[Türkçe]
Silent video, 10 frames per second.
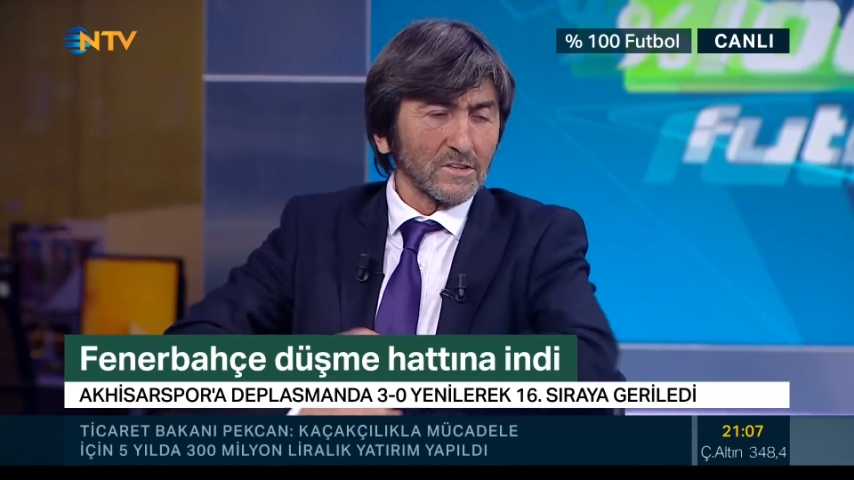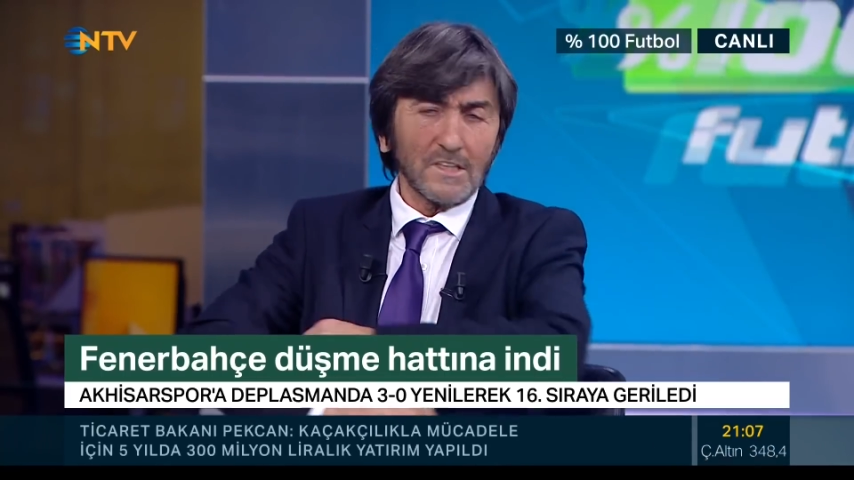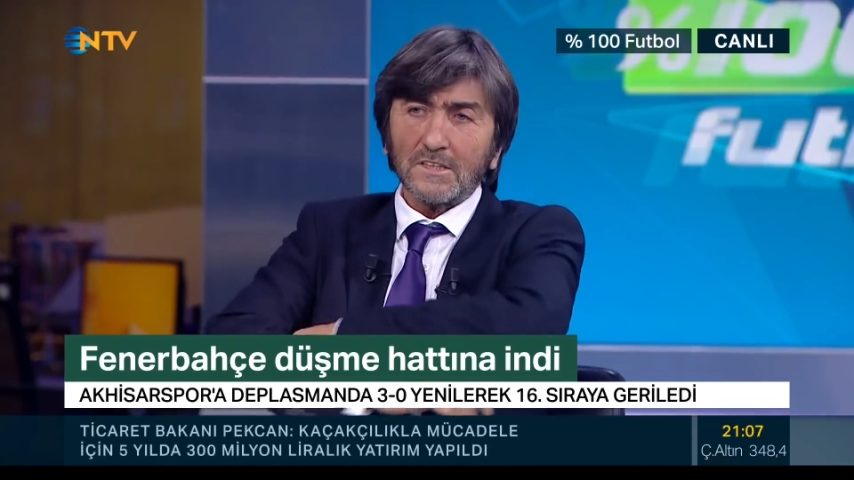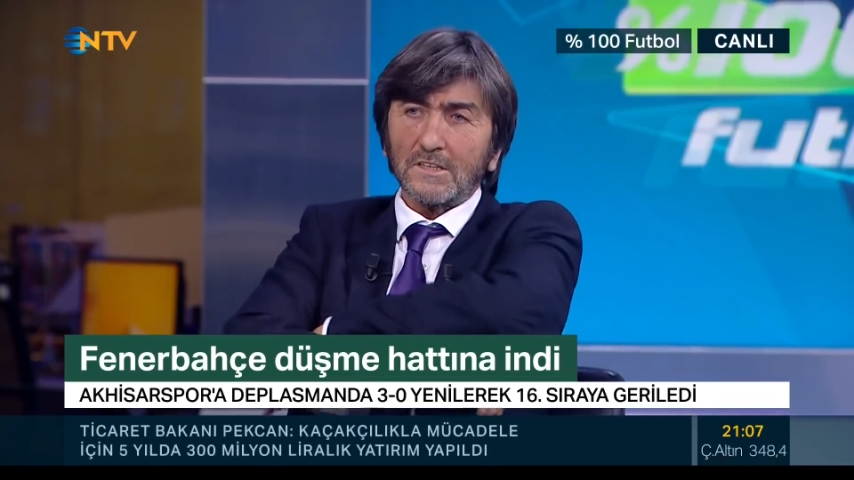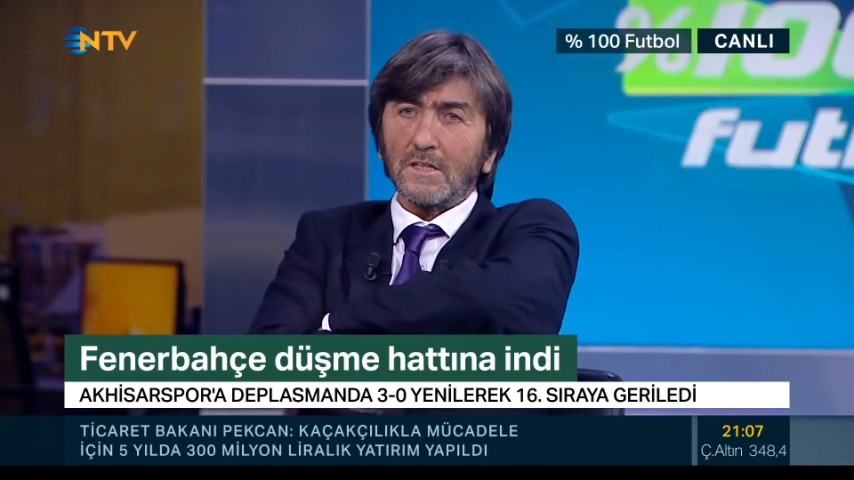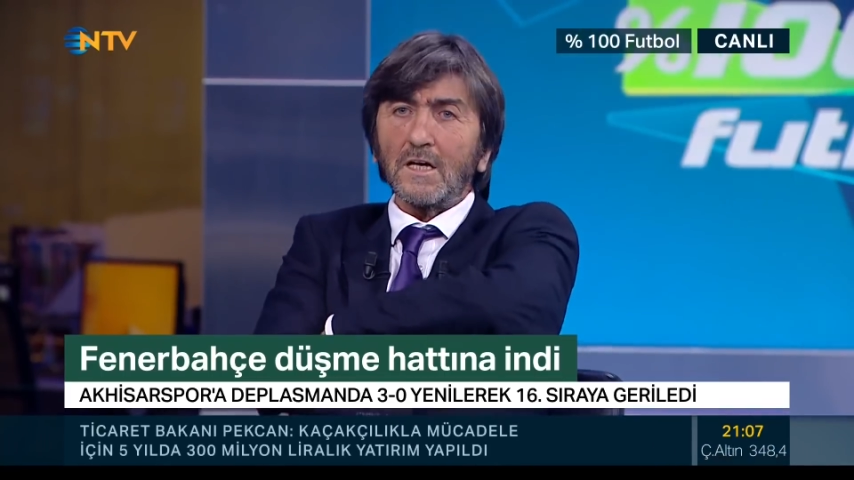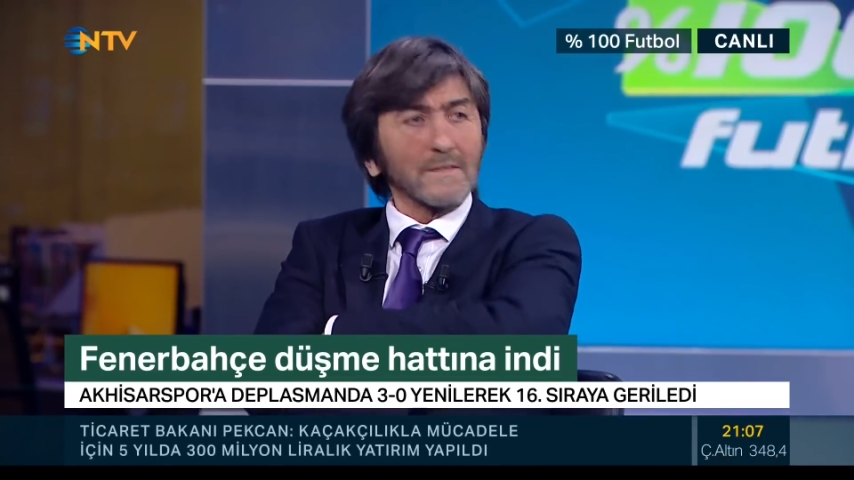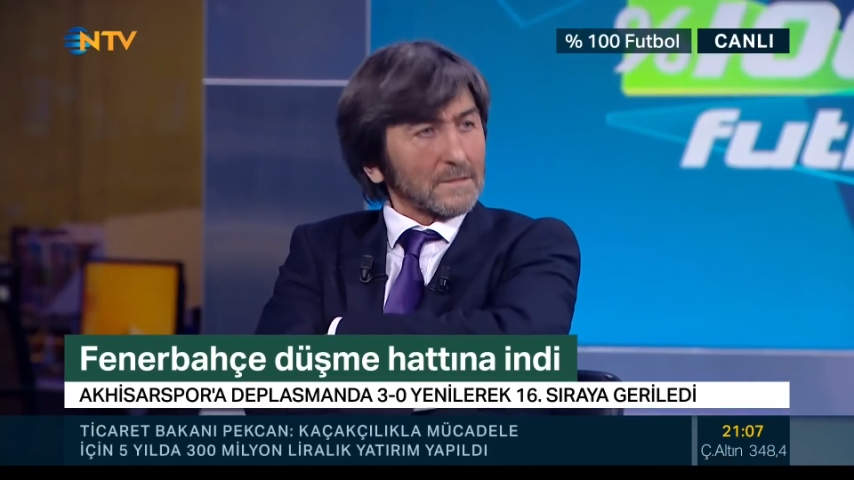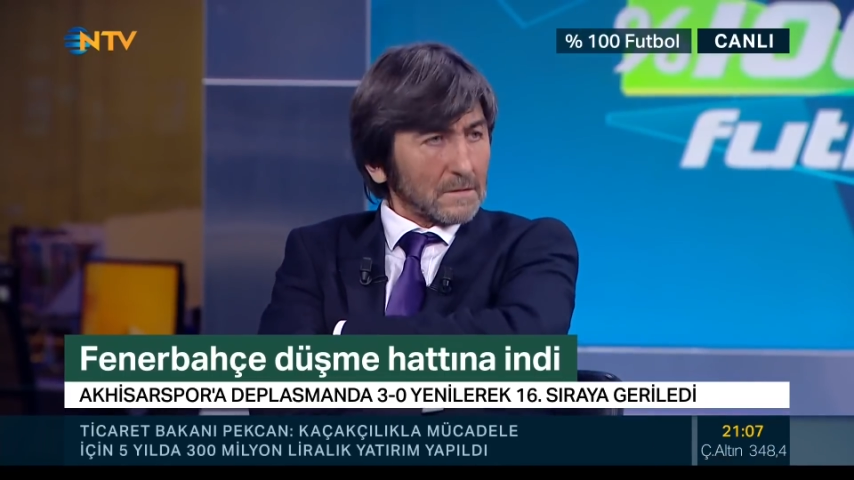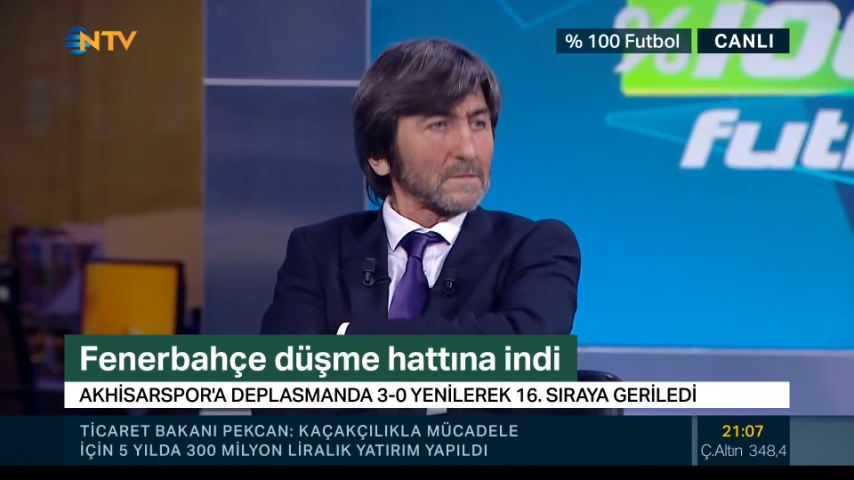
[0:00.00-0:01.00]
Dedi ki
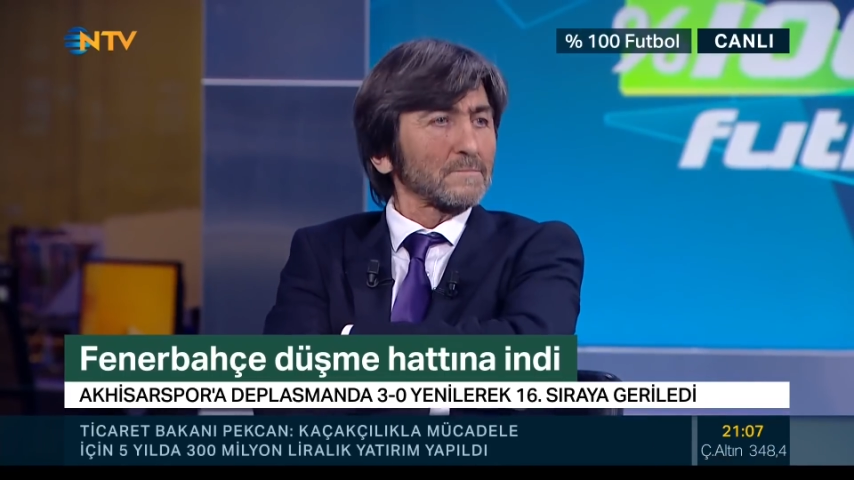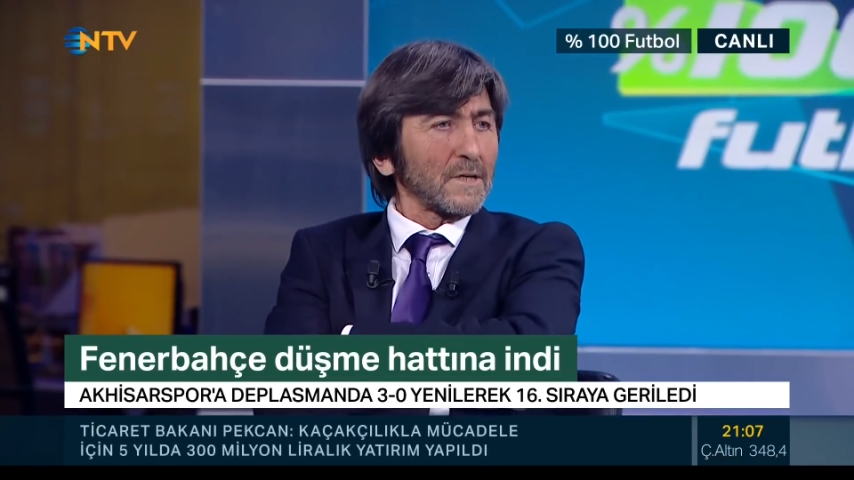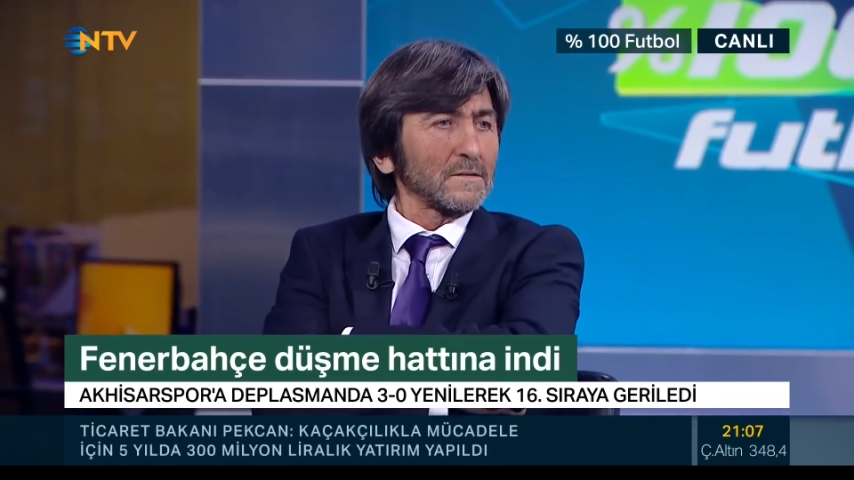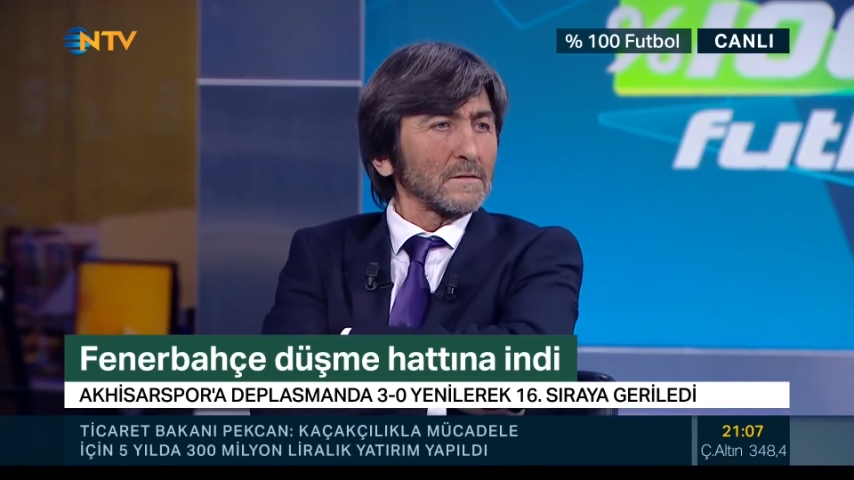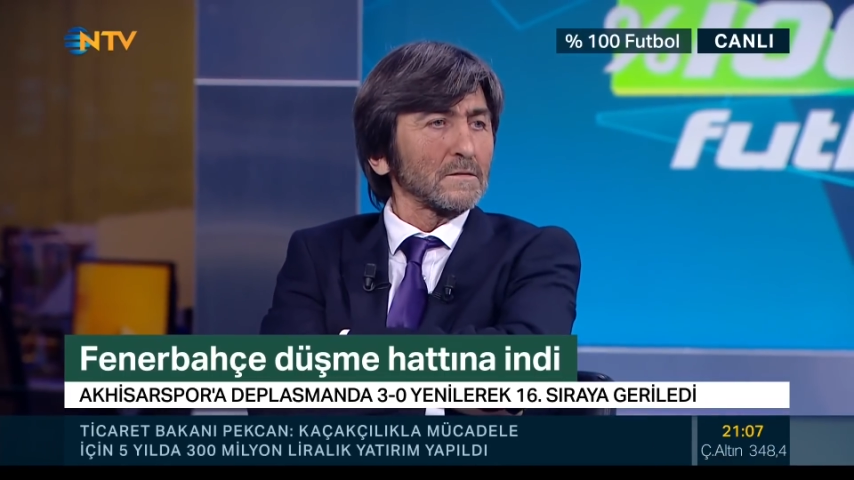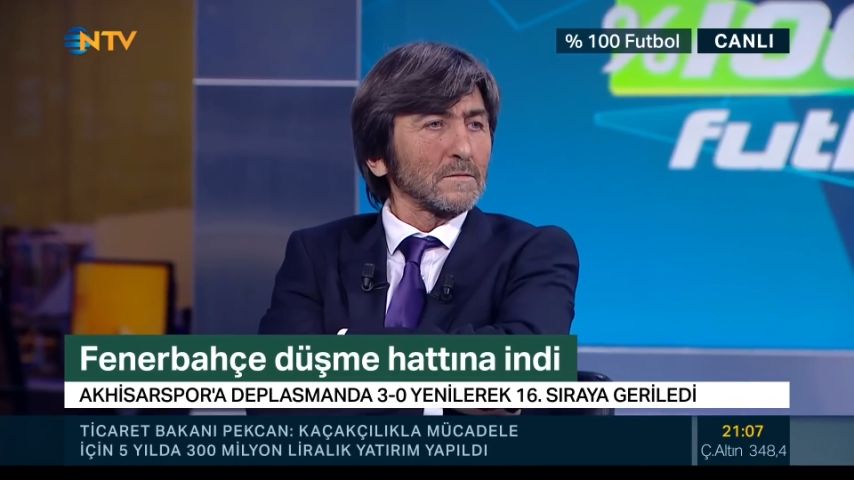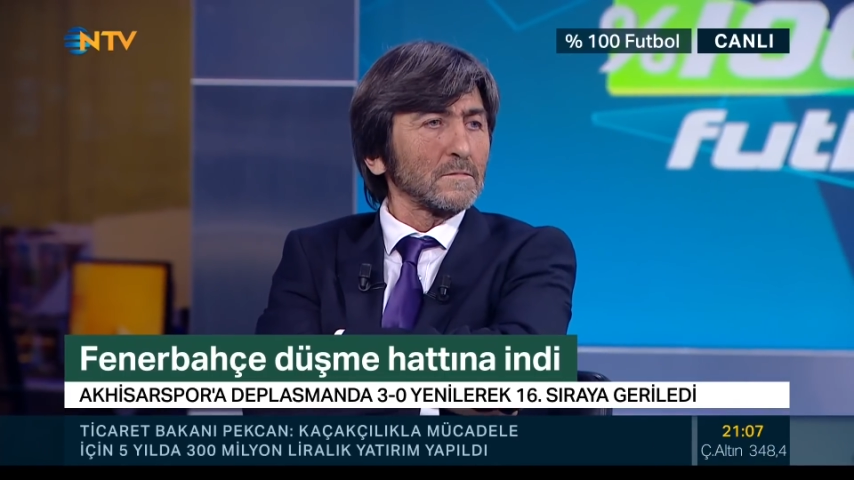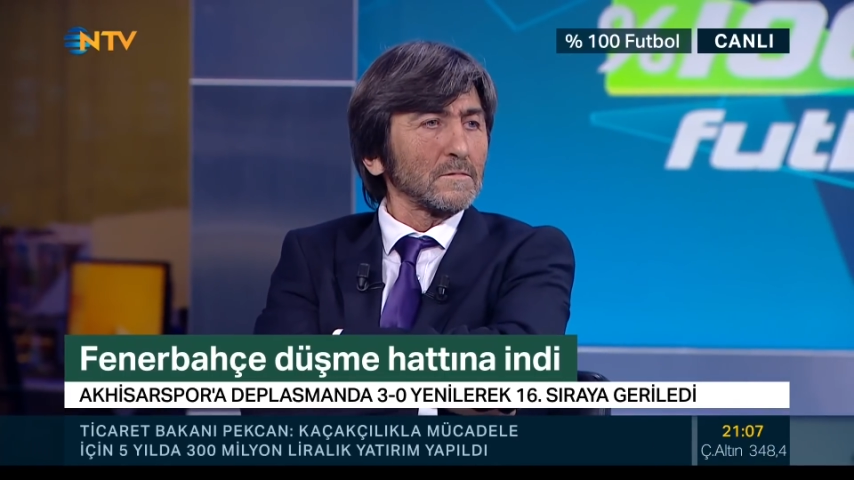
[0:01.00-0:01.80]
evet ben e,